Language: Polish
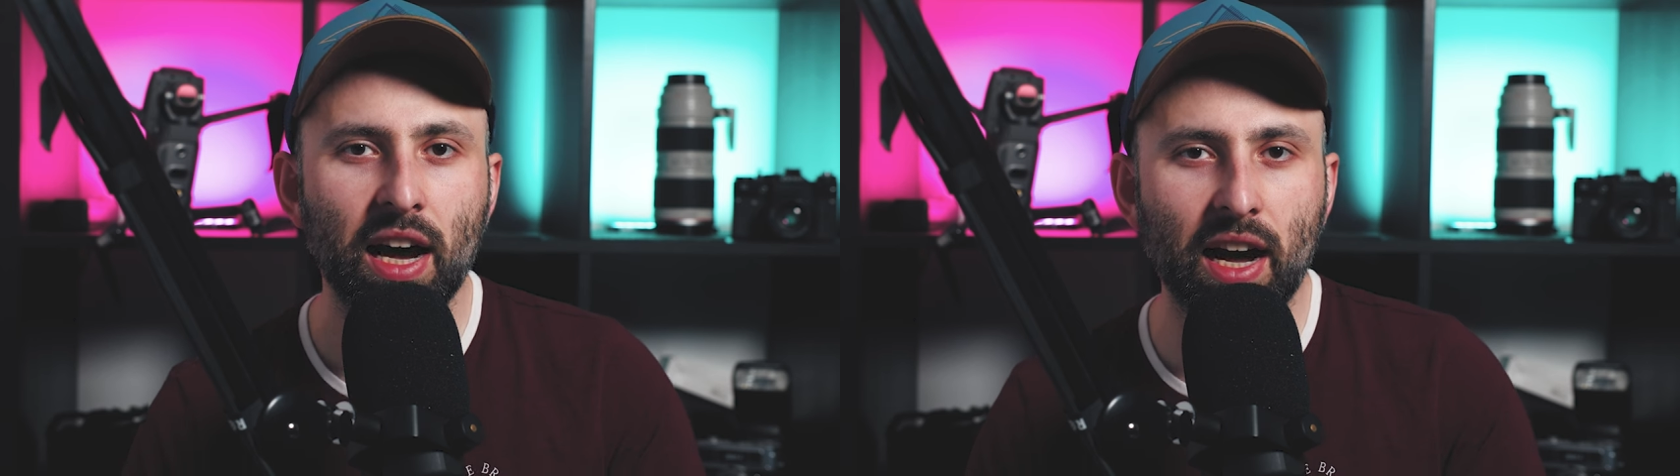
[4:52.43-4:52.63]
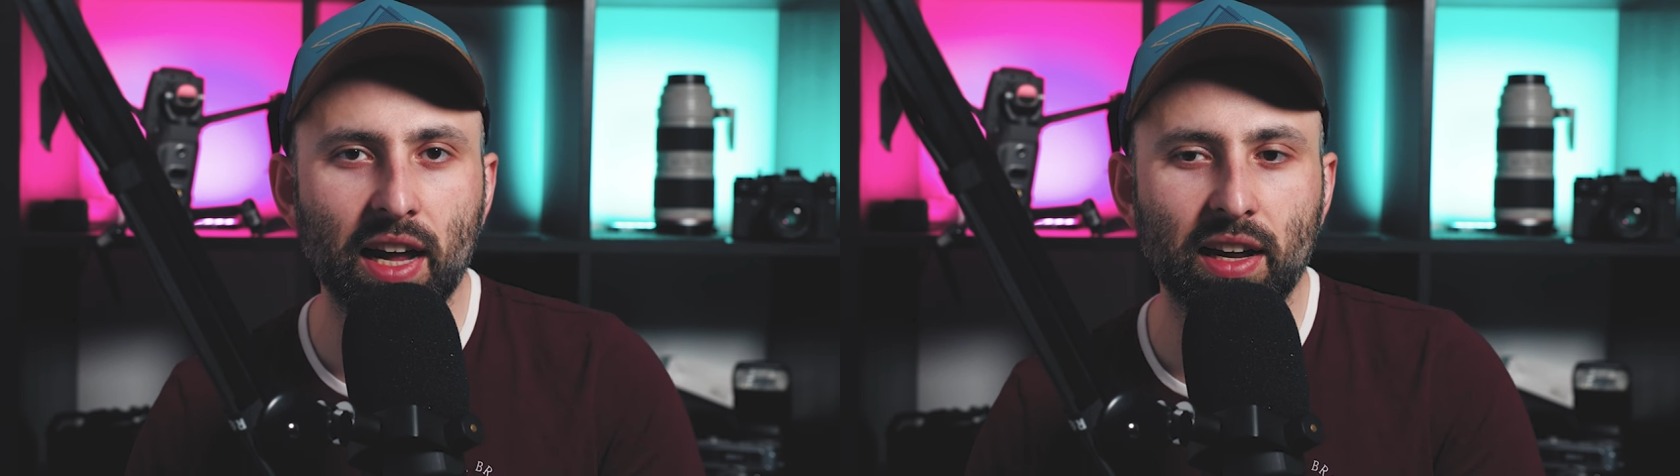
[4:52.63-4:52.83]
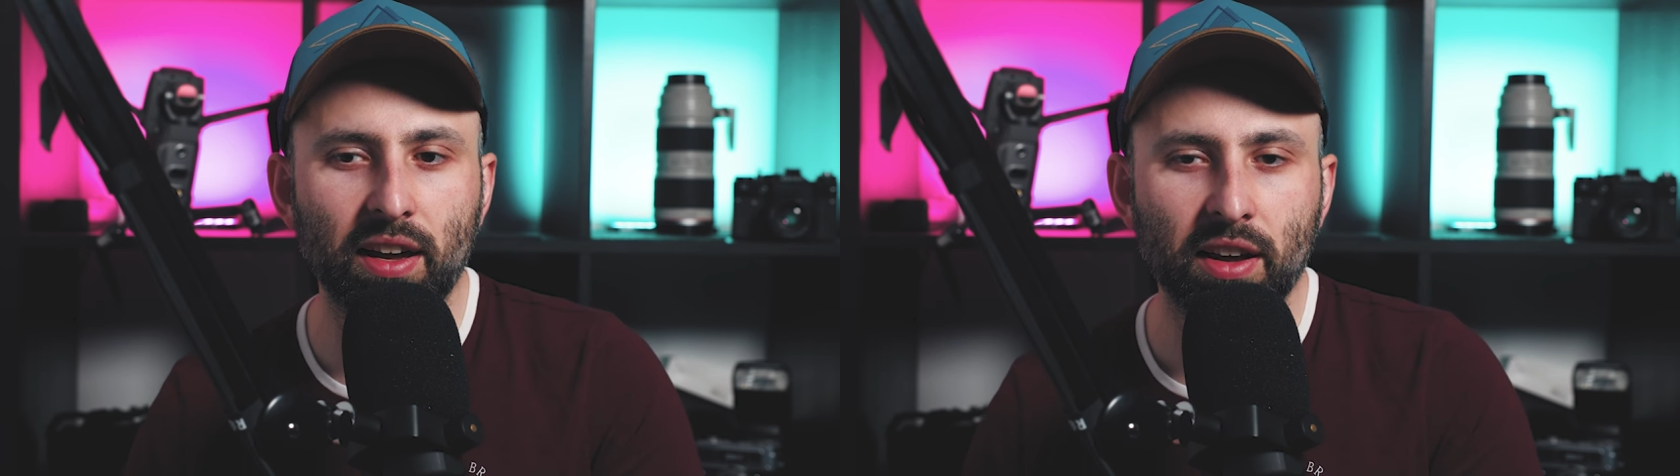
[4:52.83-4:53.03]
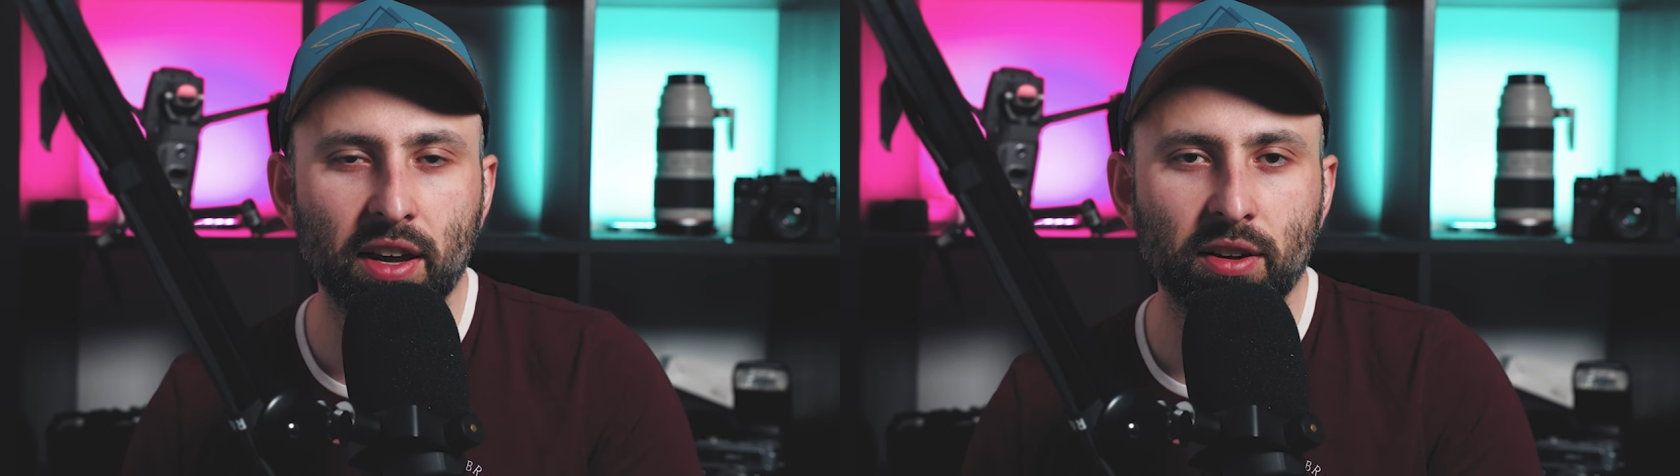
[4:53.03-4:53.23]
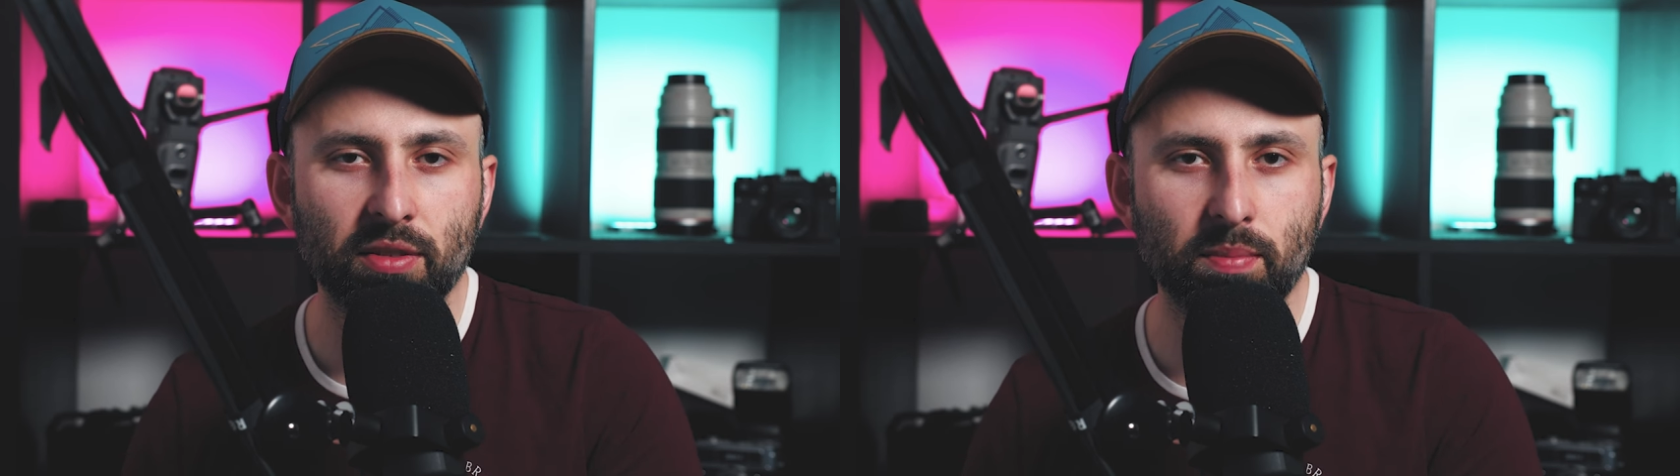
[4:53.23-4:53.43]
ale
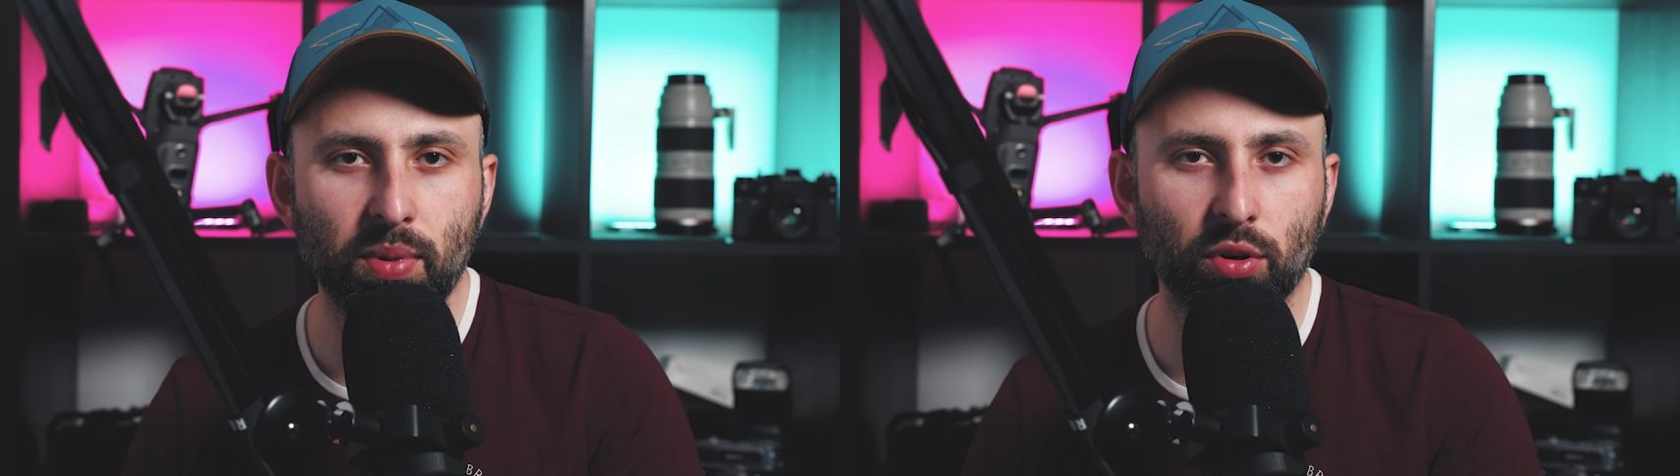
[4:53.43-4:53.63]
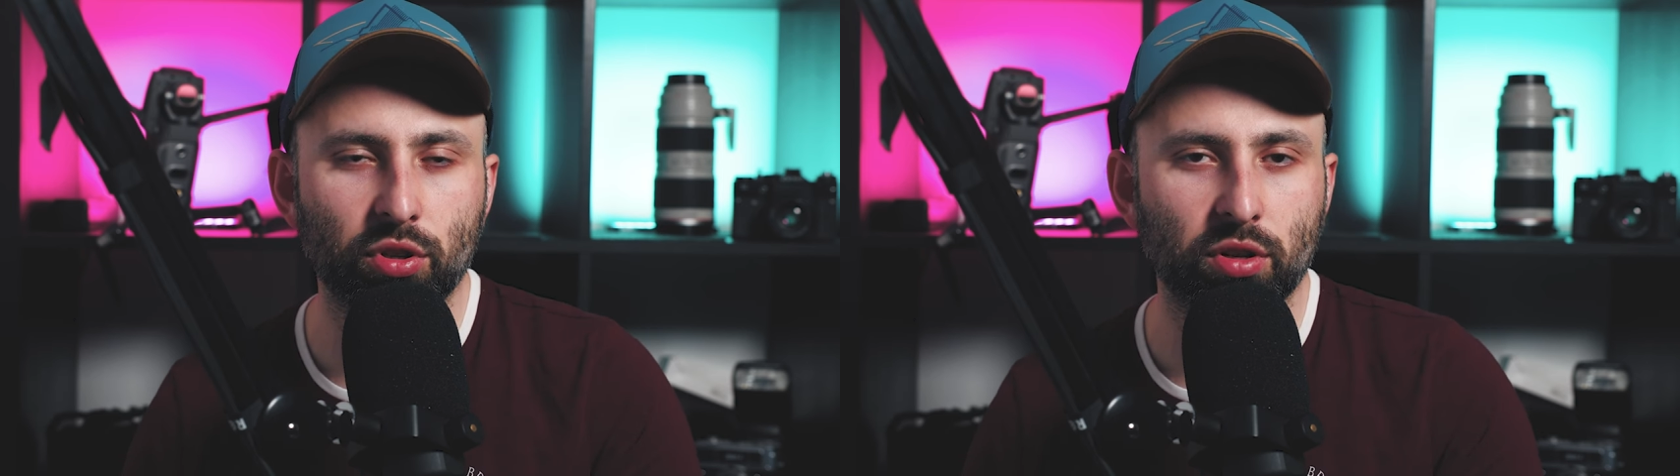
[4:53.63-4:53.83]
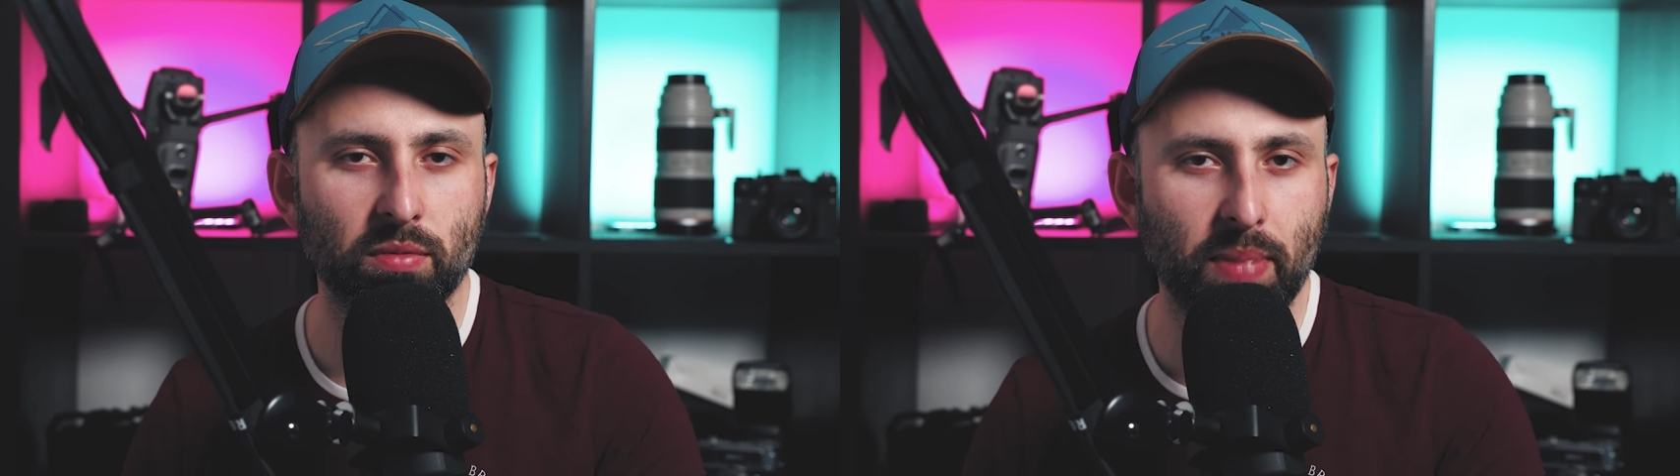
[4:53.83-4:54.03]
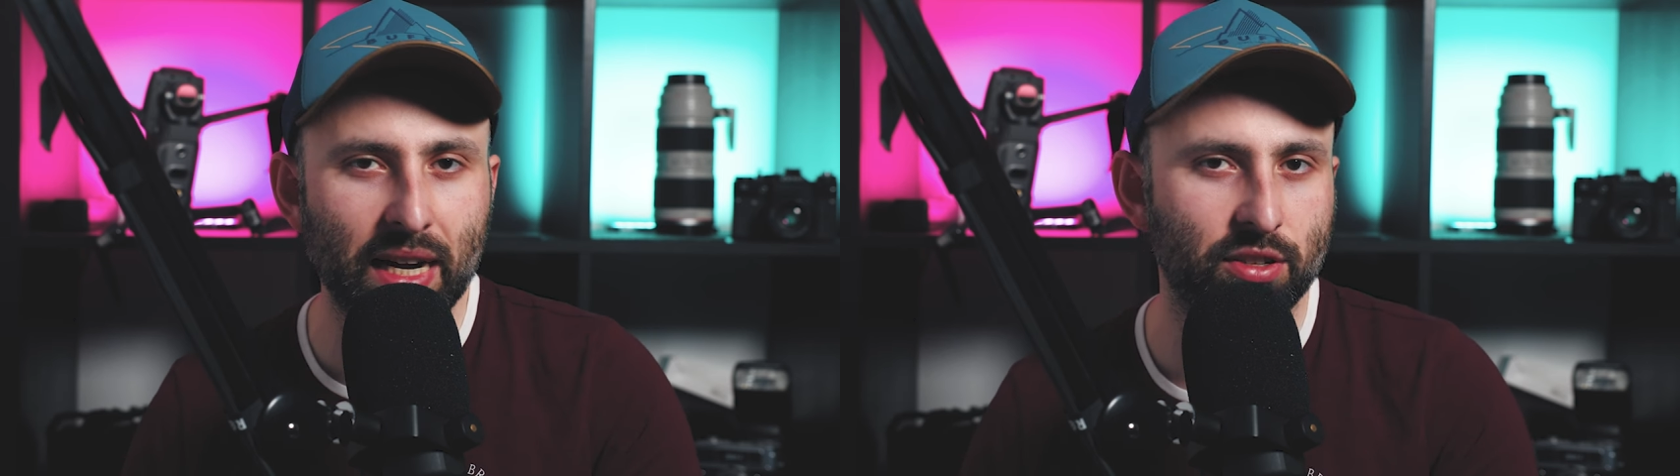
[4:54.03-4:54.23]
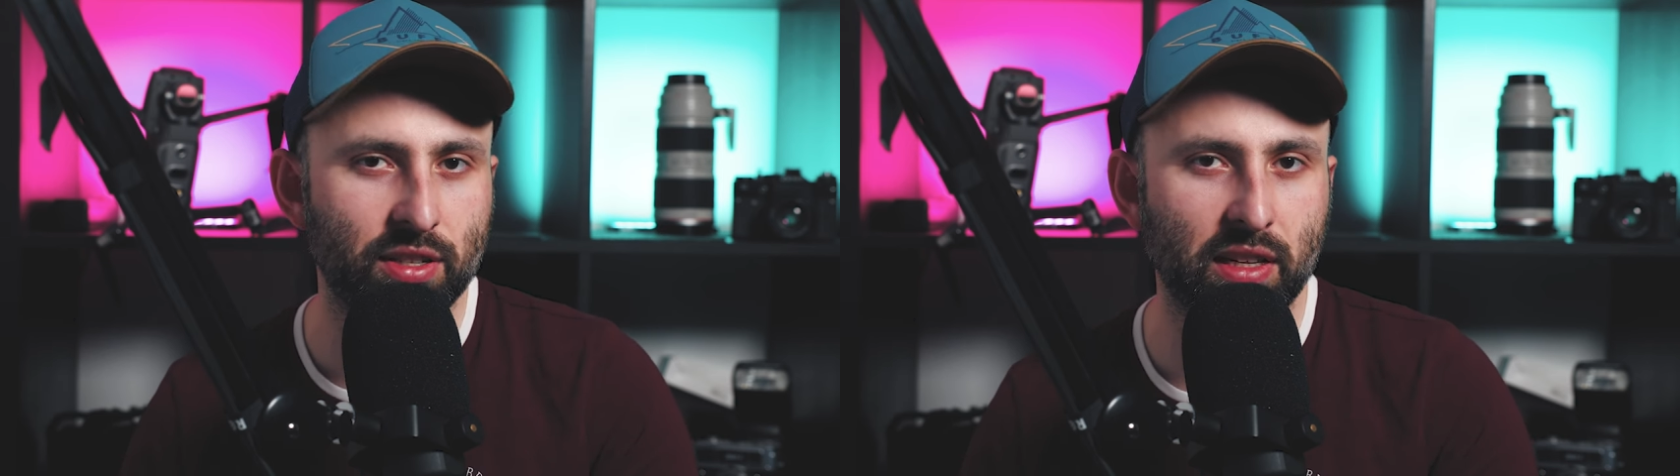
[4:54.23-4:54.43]
było to bardzo